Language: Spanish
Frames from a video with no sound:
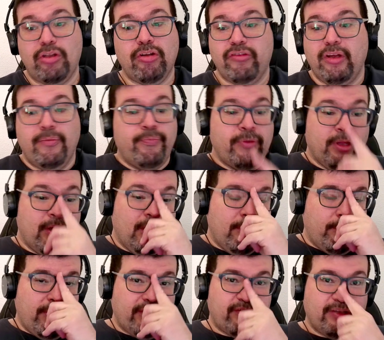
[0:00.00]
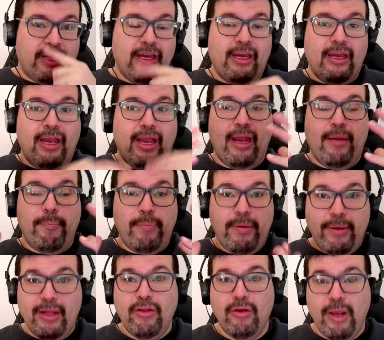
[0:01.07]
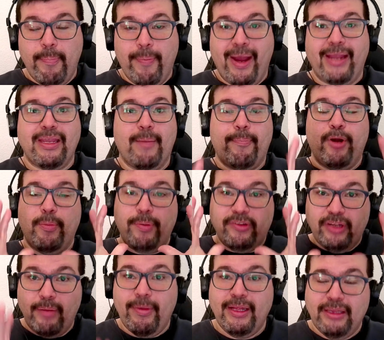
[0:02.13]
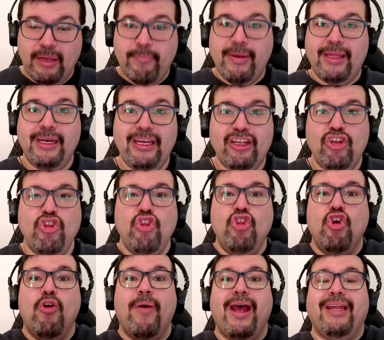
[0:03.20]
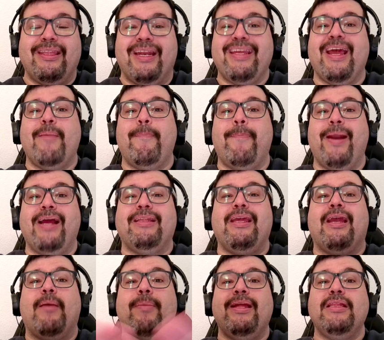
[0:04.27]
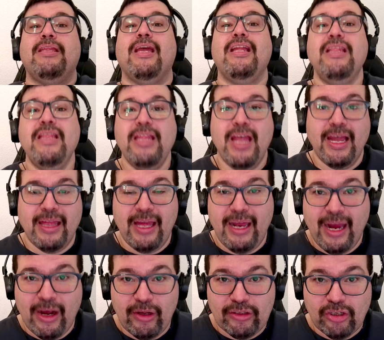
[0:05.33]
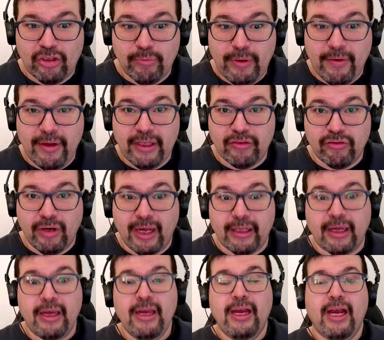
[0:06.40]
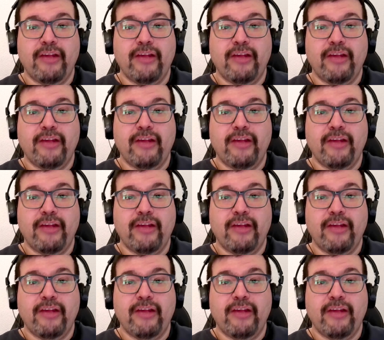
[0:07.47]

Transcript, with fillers: Entonces, pues viviendo en España, pero especialmente en Madrid, no vas a extrañar prácticamente nada de la gastronomía venezolana.